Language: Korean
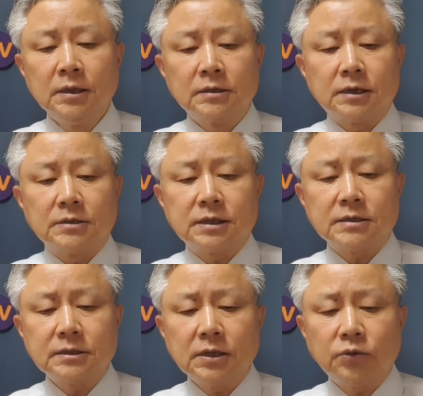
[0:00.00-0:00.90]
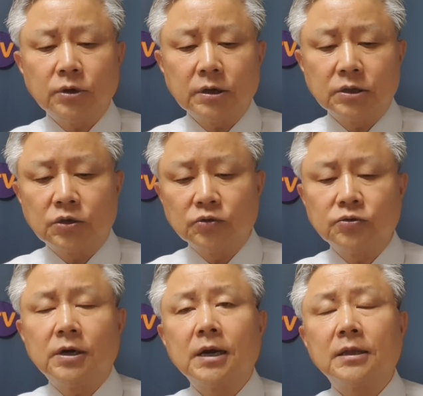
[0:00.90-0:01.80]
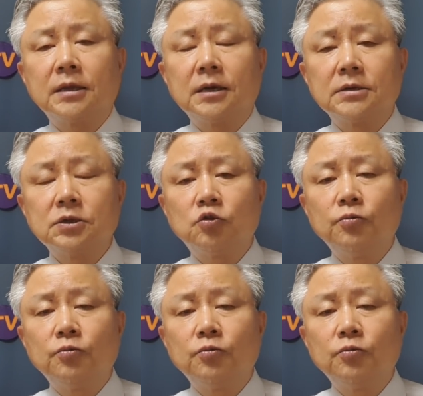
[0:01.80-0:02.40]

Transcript: 자, 최선의 노력을 경조하겠다는 것을